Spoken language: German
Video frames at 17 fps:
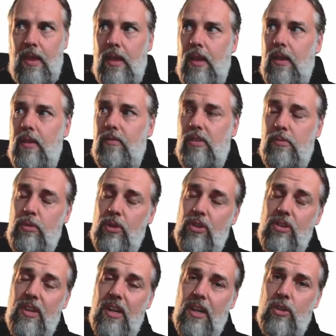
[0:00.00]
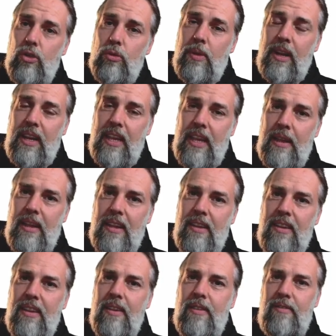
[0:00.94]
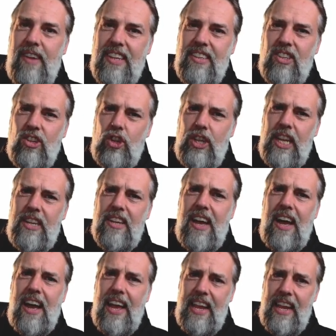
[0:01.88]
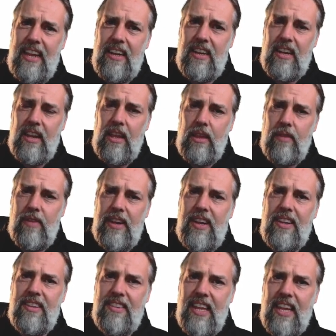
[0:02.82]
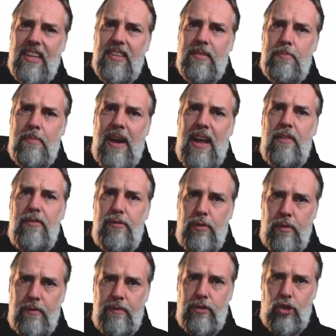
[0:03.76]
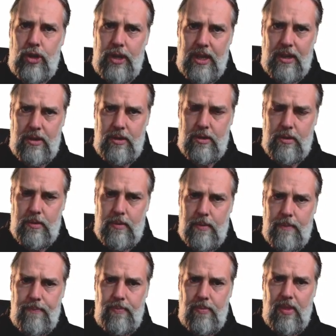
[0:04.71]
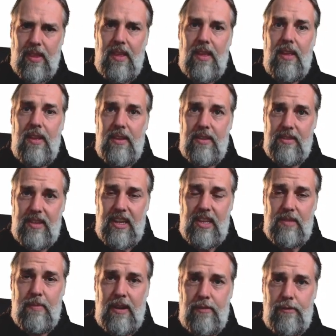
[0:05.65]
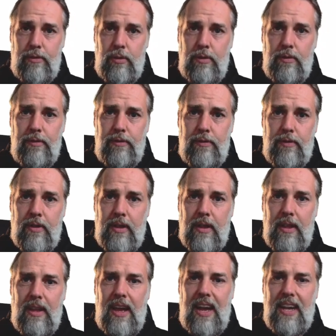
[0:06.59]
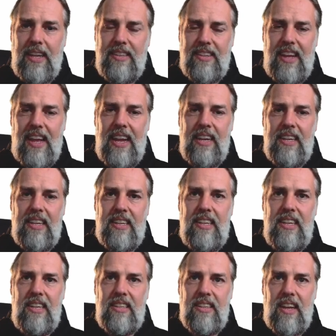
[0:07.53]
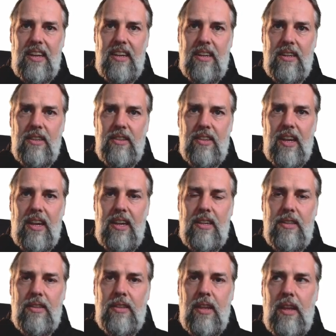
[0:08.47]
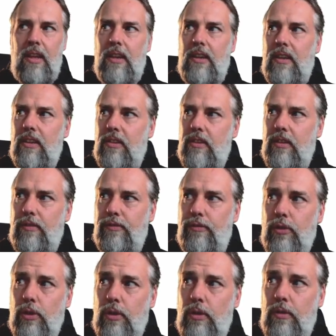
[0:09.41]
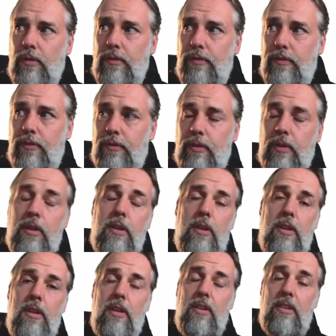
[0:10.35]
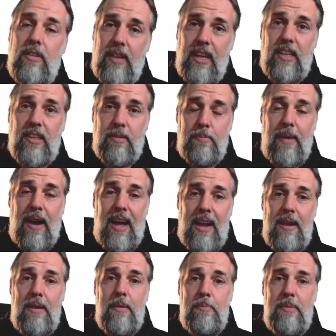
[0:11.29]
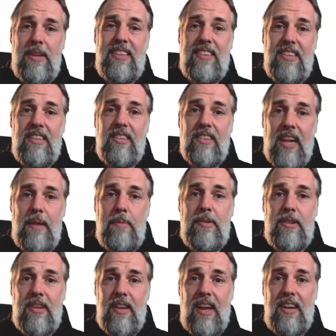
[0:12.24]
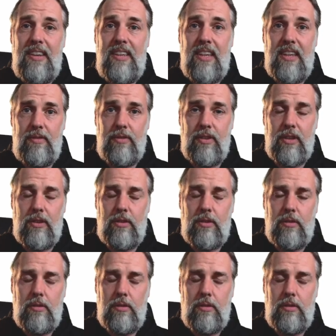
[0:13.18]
Wir müssen also überlegen, was steht da eigentlich, wenn da 6 mal 5 steht? 6 mal 5 heißt eigentlich nichts anderes als dass die 5 sechsmal mit sich selbst addiert wird.